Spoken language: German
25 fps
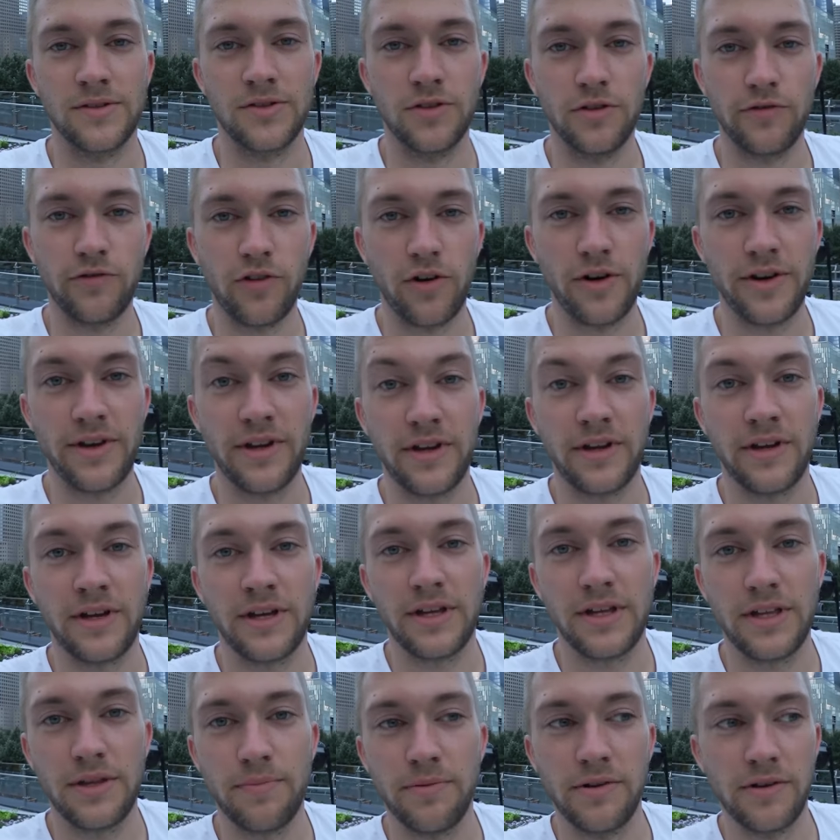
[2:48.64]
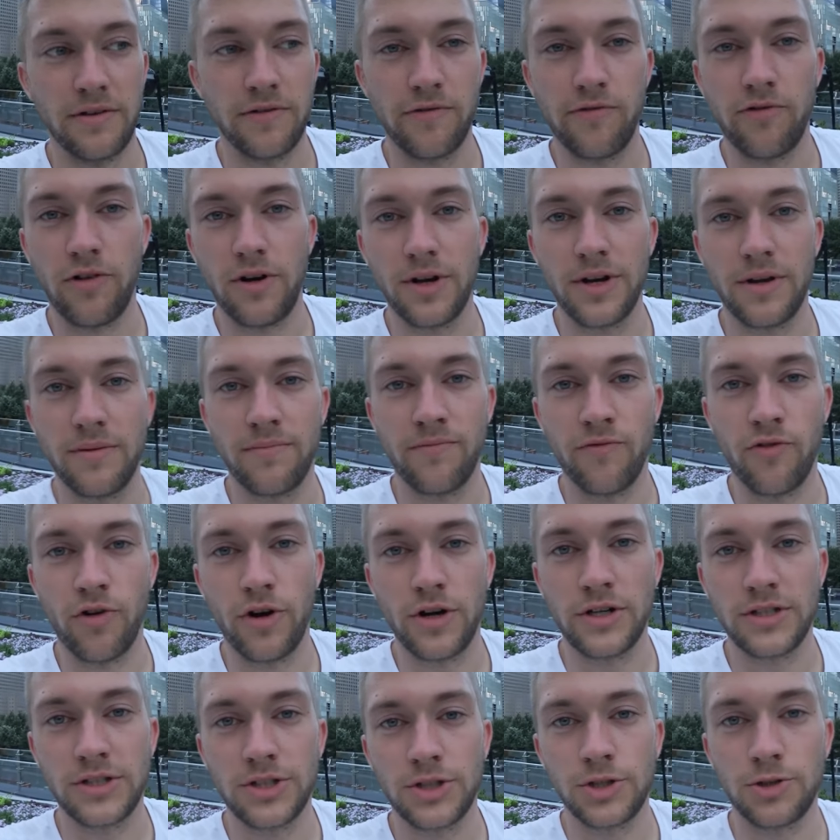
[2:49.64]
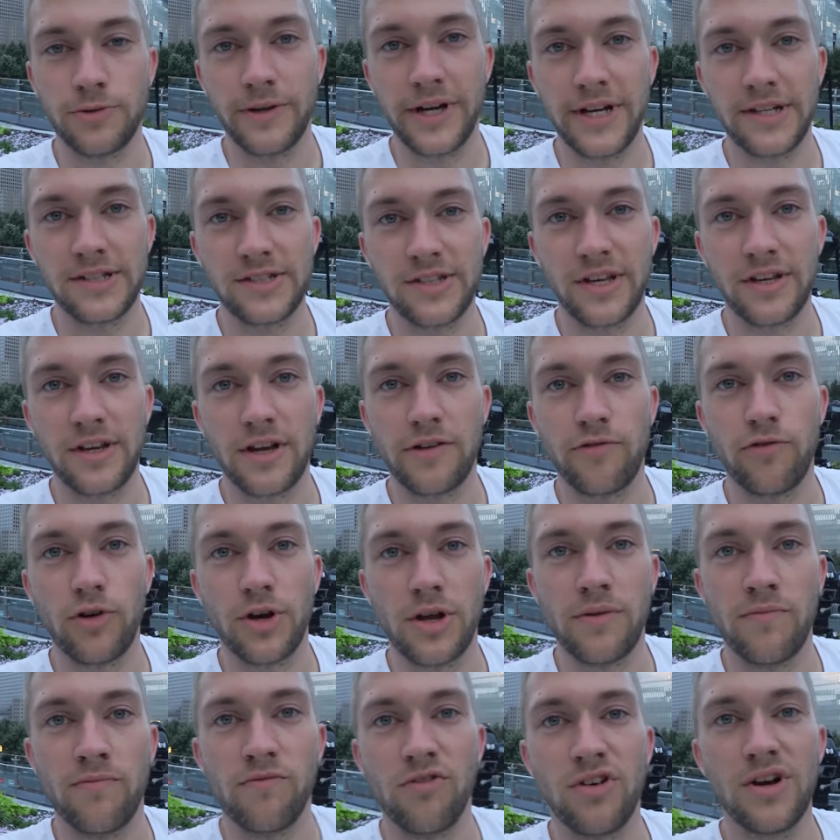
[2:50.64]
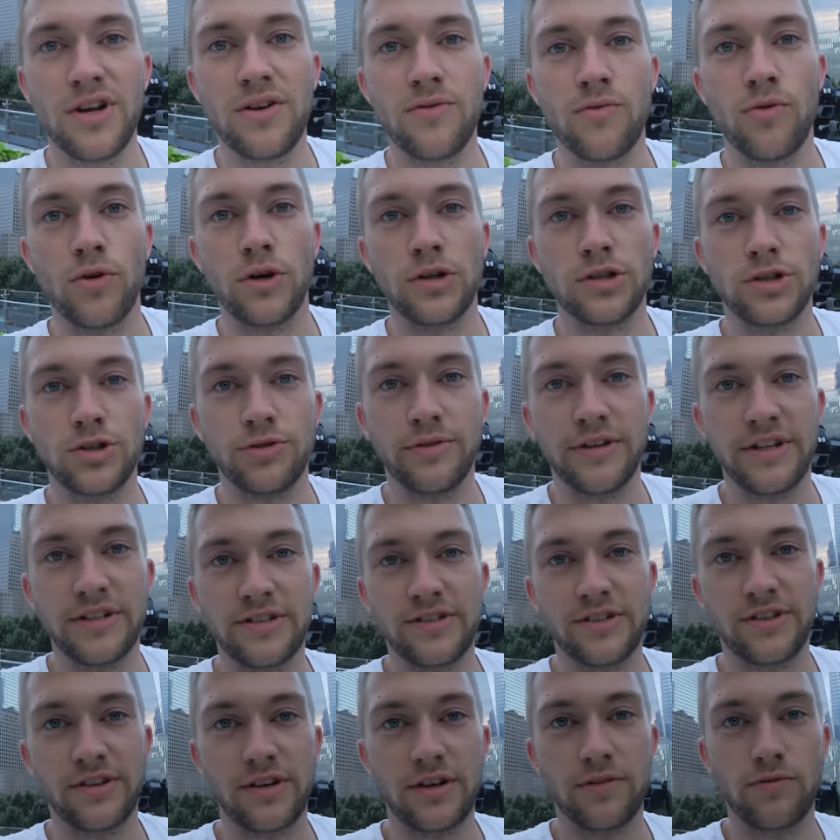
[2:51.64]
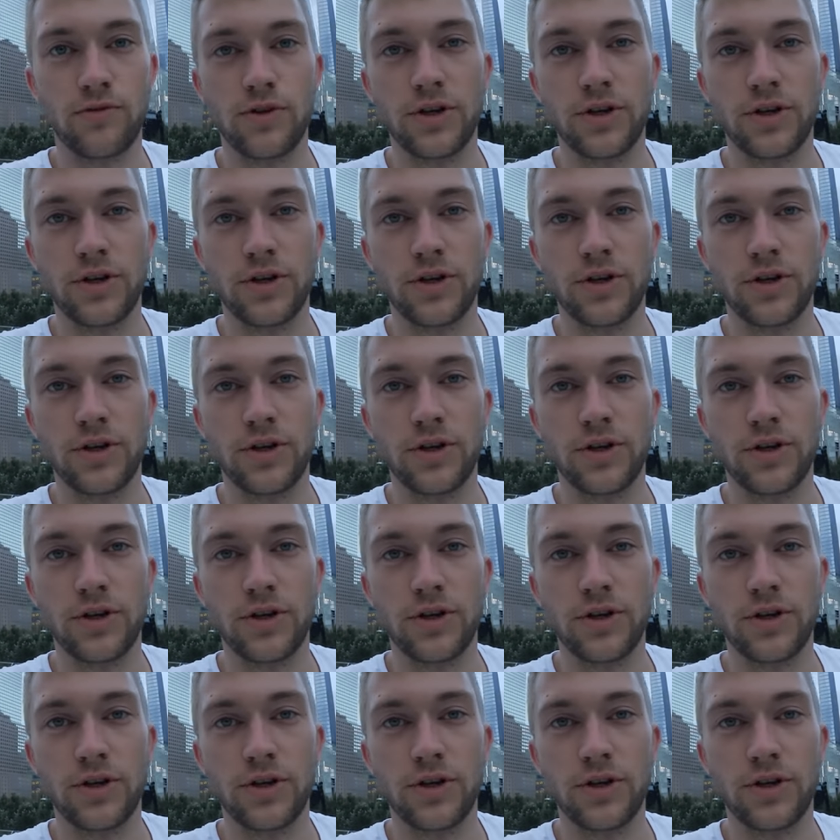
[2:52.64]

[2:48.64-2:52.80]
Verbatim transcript: Also, ich bin vor dem World Trade Center, vor dem One World Trade Center